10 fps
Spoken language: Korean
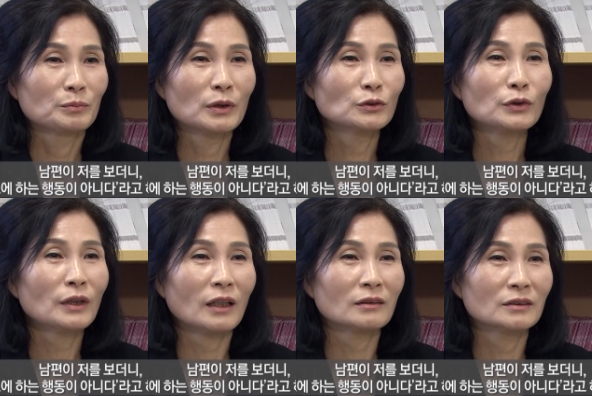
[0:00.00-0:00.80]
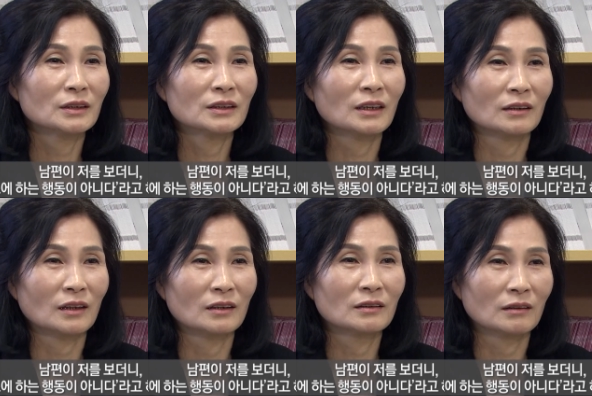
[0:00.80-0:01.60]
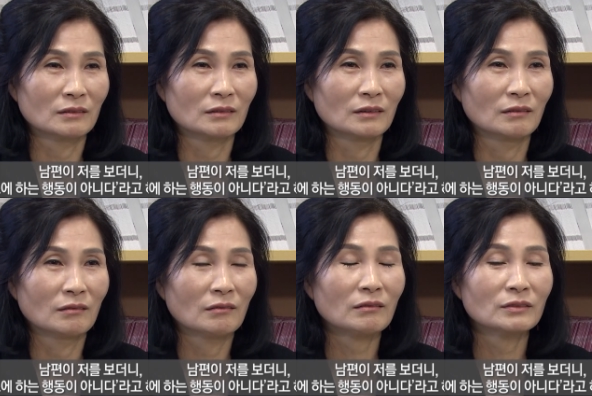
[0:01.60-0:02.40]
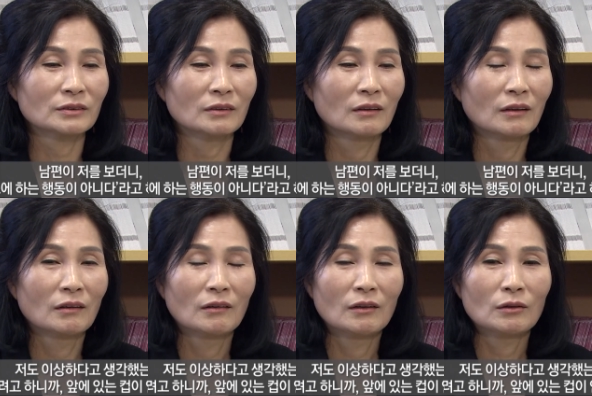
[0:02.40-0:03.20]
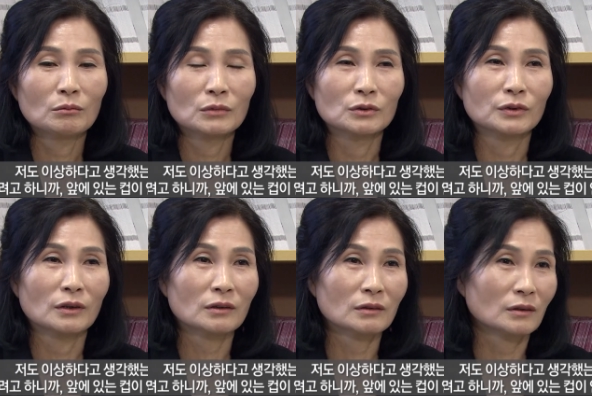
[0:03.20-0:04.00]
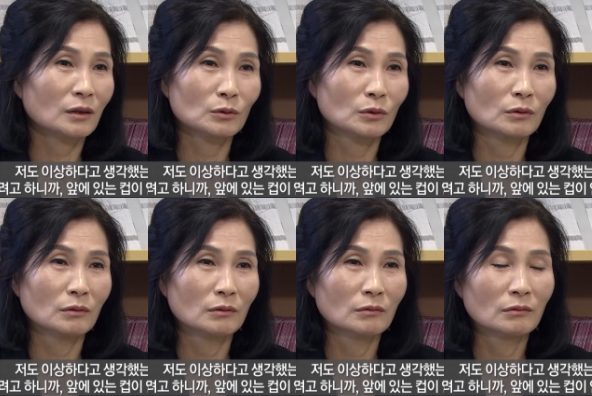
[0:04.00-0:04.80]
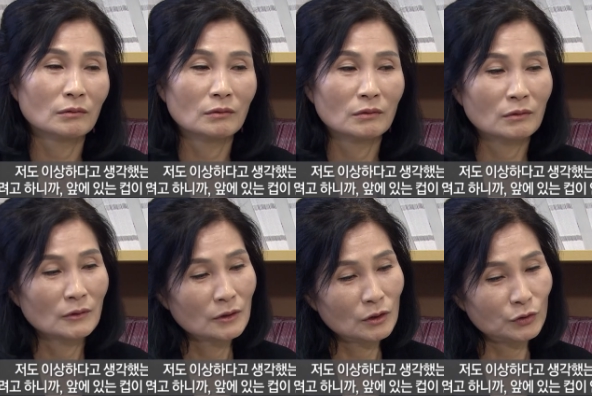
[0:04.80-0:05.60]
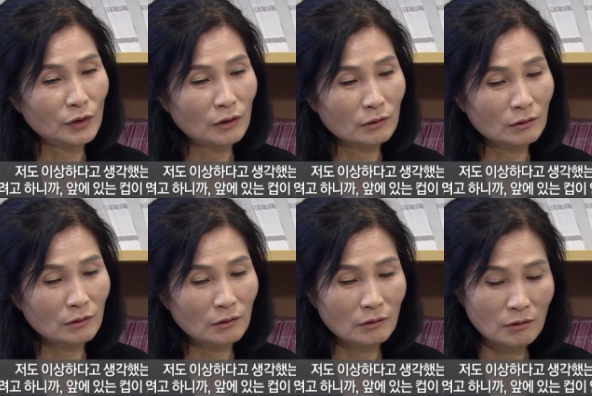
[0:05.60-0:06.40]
평소에 하는 짓이 아니다는 거야. 그래서 뭐 이상하다 나도 이상하다.